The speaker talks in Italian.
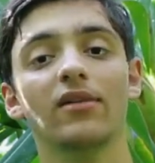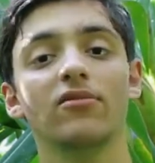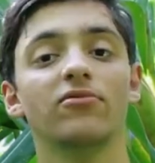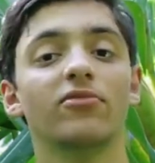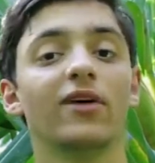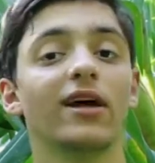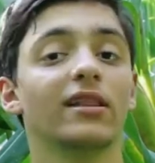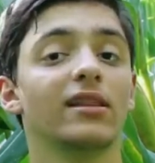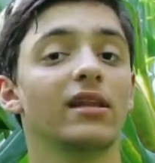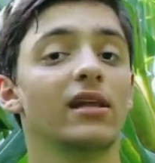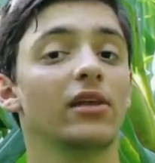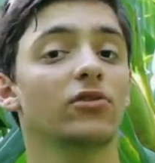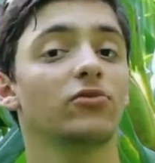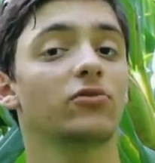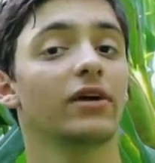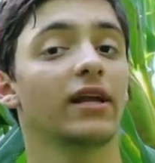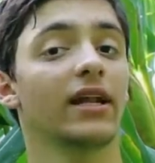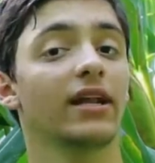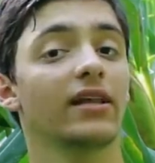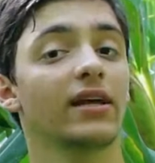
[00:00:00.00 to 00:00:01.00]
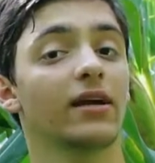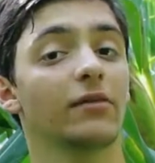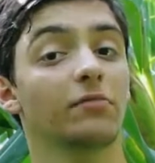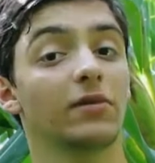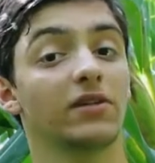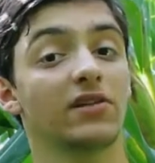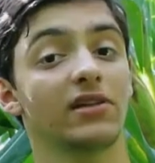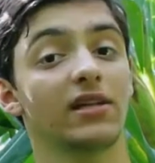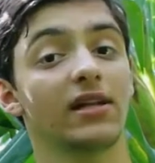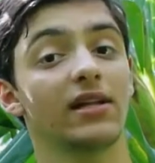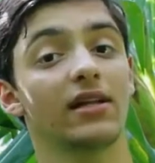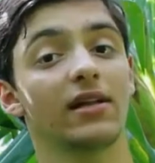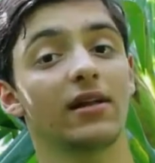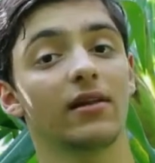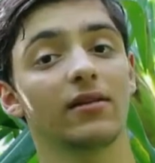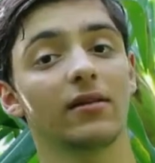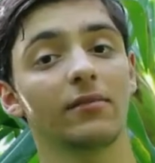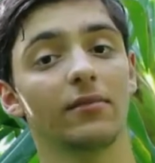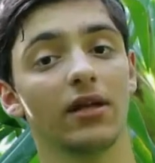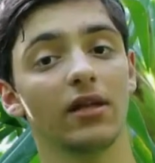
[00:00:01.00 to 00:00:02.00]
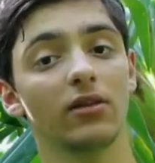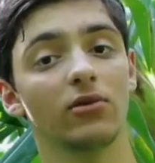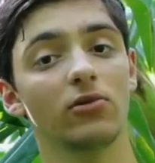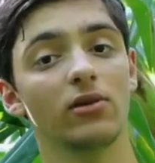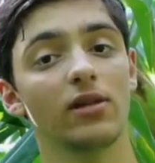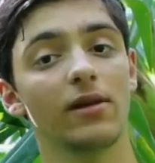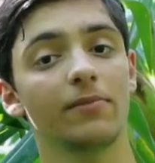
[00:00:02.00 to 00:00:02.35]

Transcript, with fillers: Infatti la sua grande capacità di adattamento